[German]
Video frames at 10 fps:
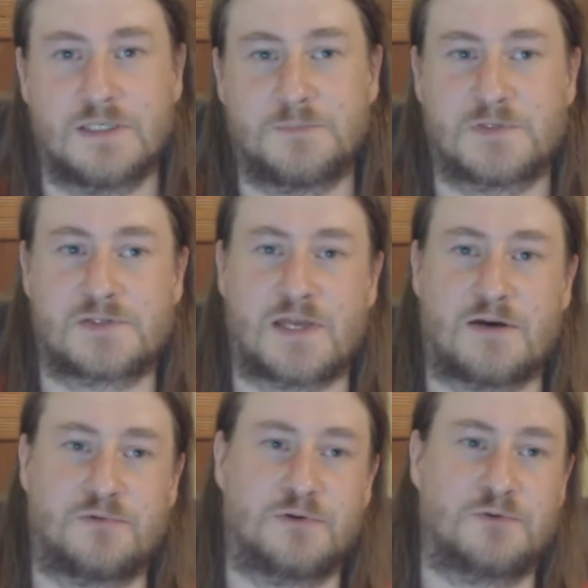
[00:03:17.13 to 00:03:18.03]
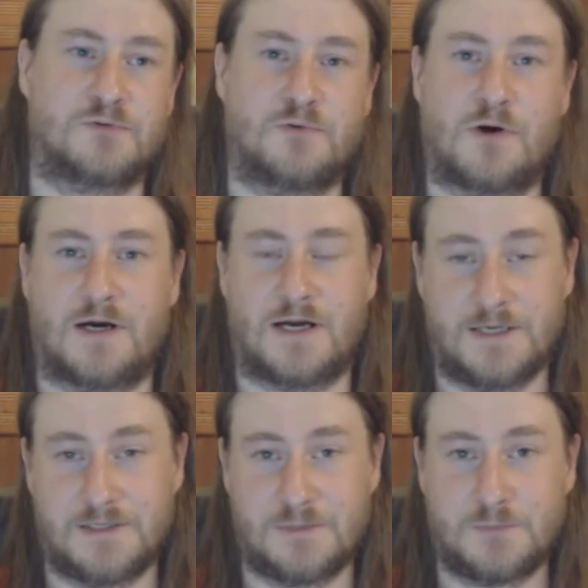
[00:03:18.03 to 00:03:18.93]
gibt es davon nur
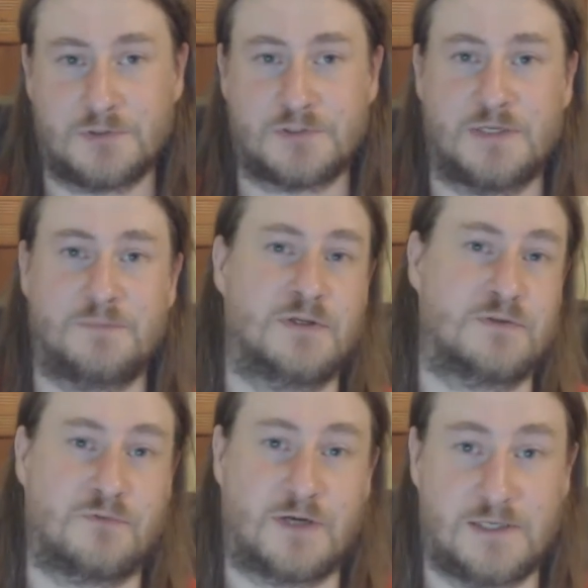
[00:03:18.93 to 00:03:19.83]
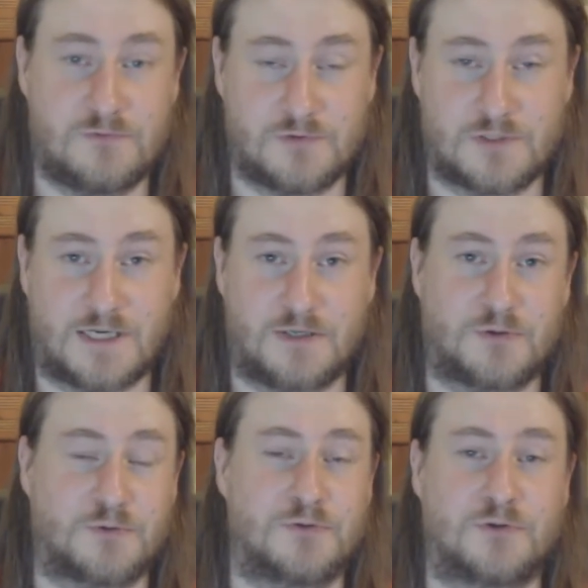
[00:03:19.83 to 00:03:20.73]
ein E-Book, nämlich Fein für
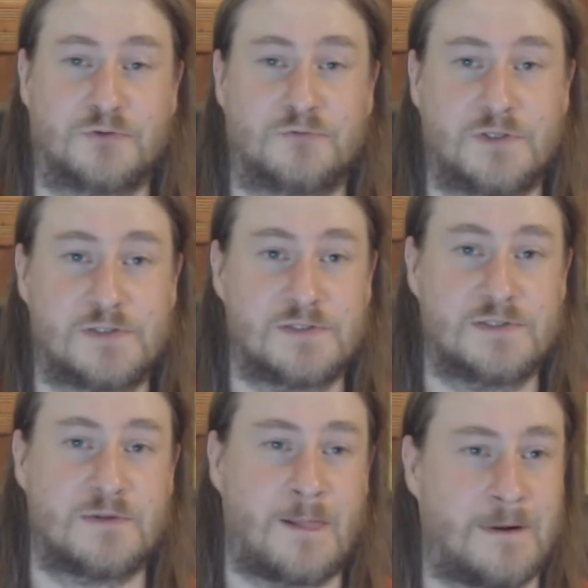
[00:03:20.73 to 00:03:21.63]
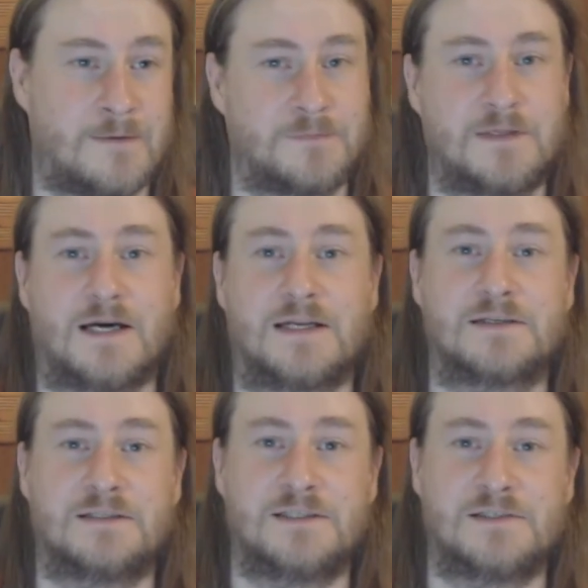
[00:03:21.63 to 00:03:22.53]
3,49 Euro. Die
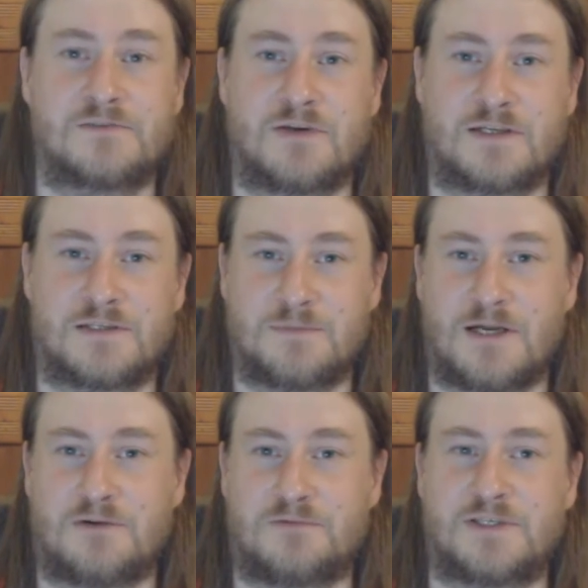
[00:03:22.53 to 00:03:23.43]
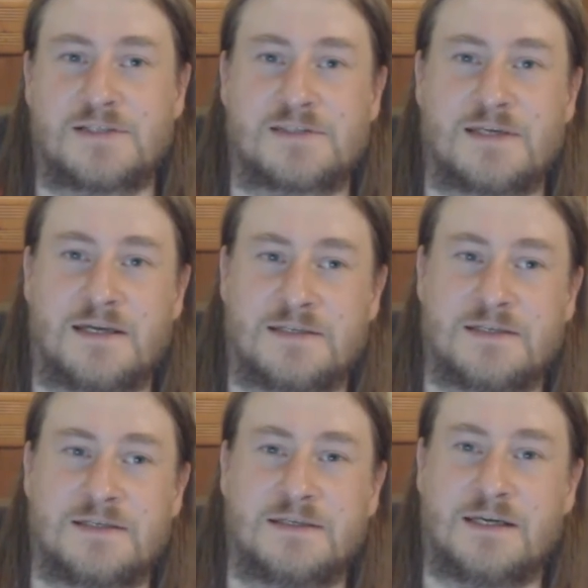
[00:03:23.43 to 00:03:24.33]
anderen Links werde ich im Laufe der
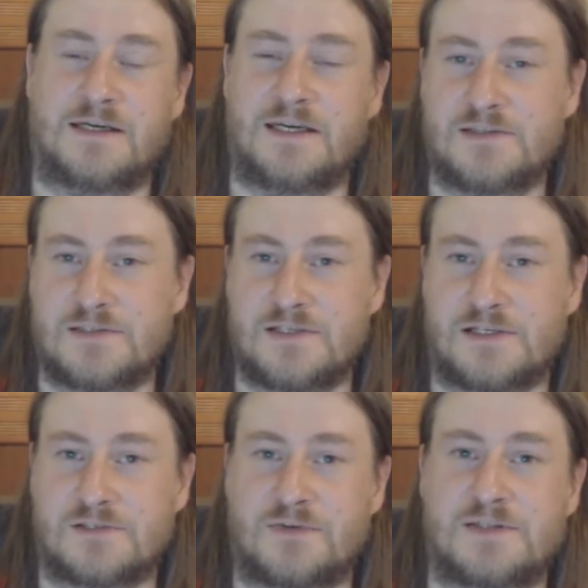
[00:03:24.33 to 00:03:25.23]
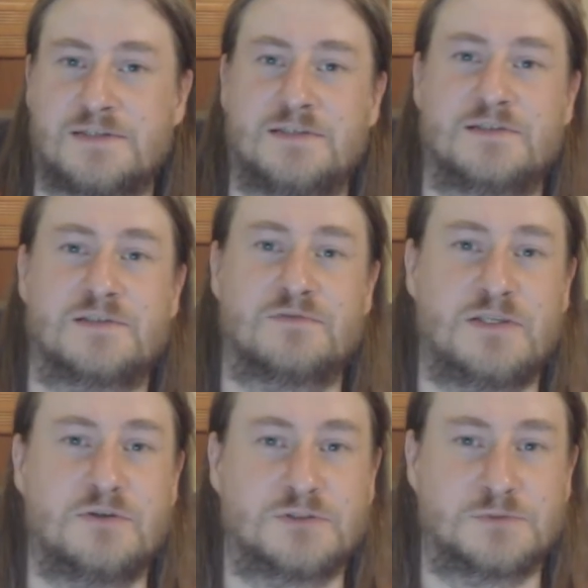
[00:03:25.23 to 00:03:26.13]
Zeit ergänzen. Also wenn Sie dieses
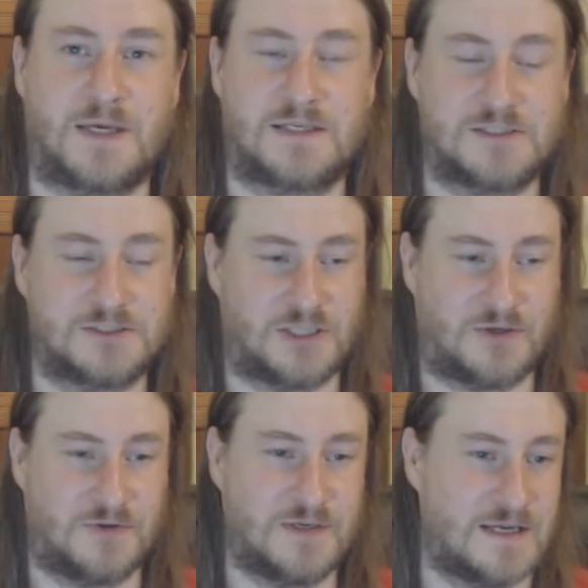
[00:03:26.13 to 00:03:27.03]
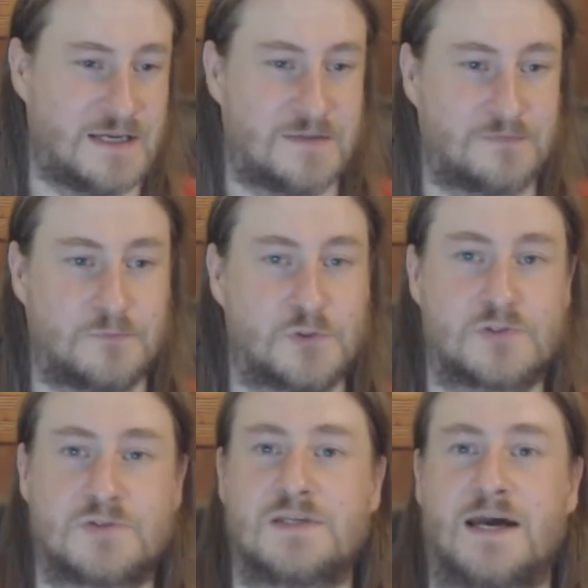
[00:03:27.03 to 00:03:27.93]
Video später schauen,
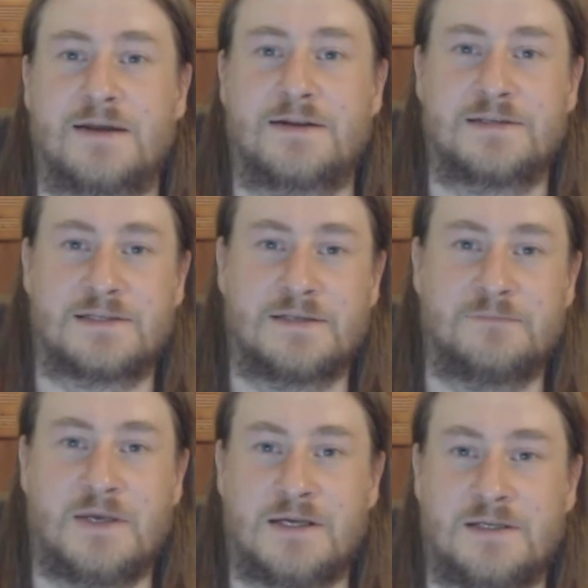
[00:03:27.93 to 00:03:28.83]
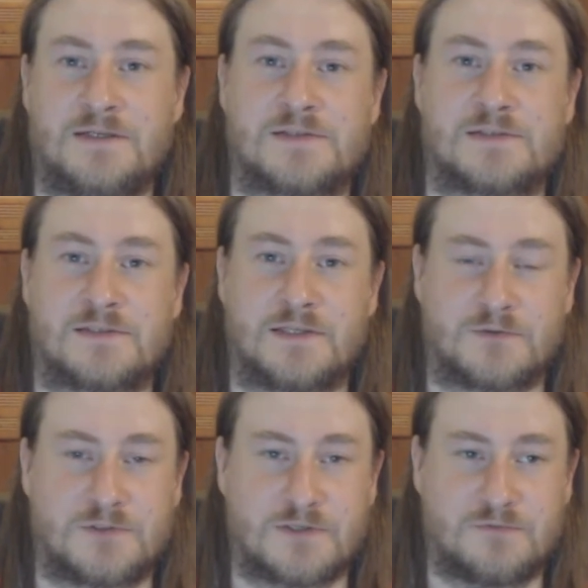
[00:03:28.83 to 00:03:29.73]
müssten Sie eigentlich dann mehr Links
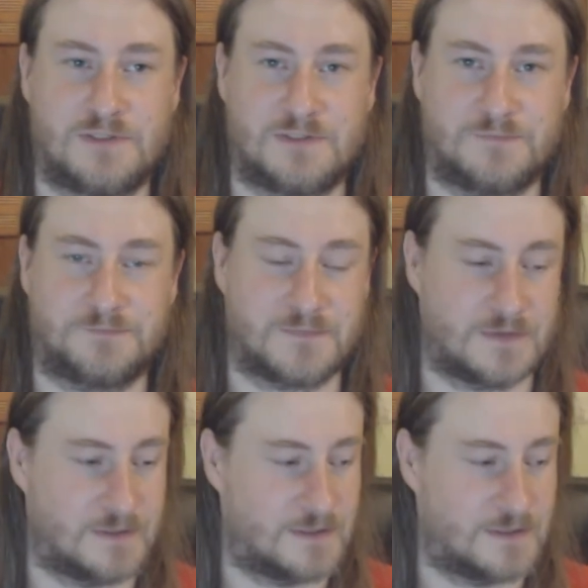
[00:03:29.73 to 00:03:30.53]
darunter finden.